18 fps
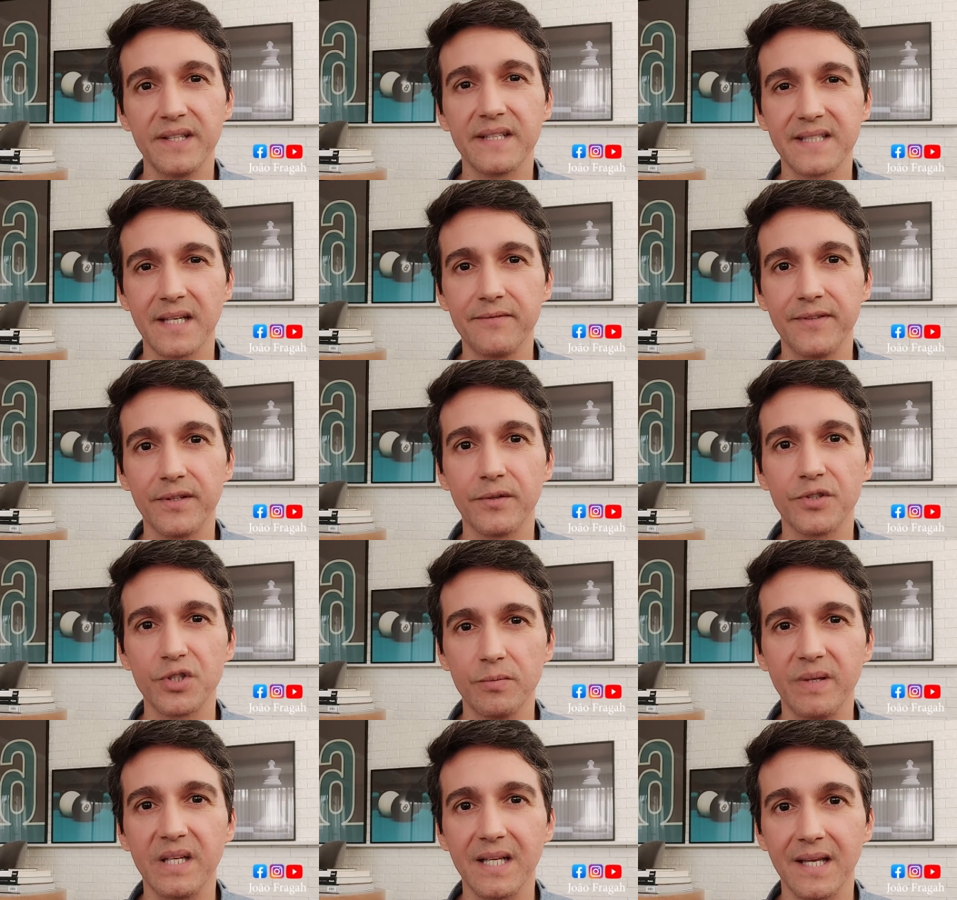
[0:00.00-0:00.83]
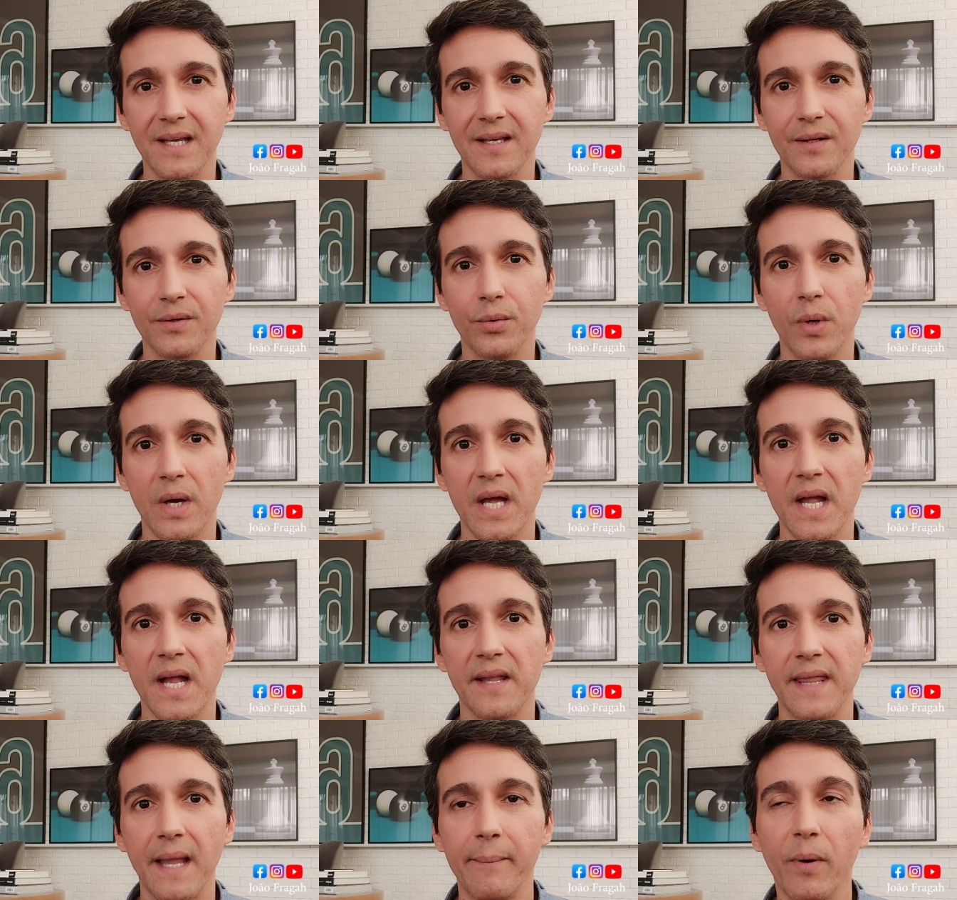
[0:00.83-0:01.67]
servindo de brinquedo
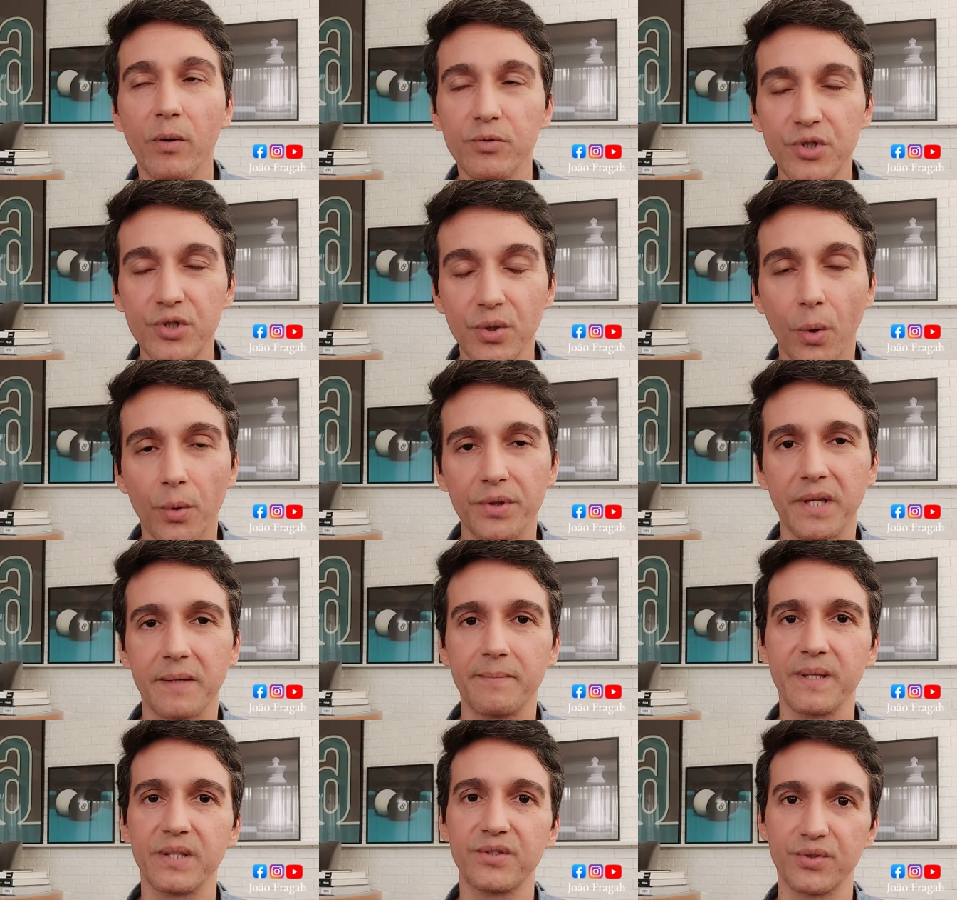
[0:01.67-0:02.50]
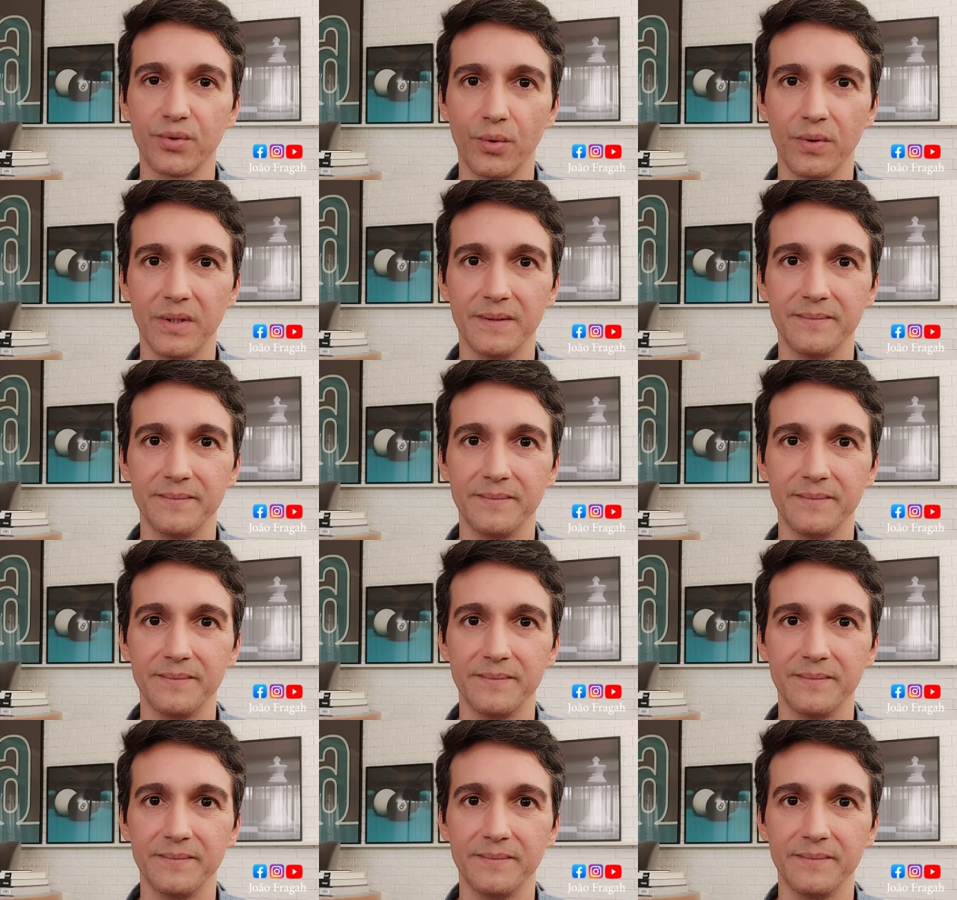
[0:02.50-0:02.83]
na mão de outra pessoa.